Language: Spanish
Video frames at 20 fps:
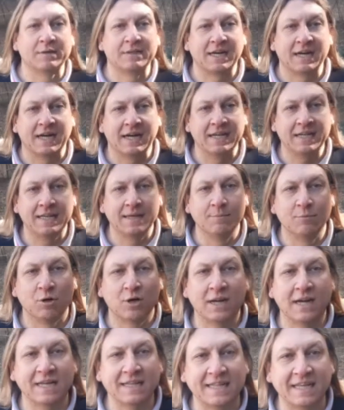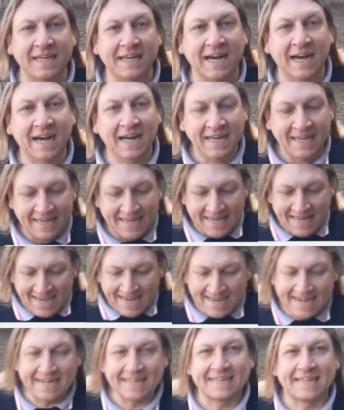nuestra calidad democrática.
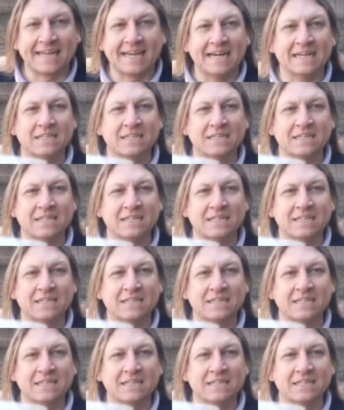En este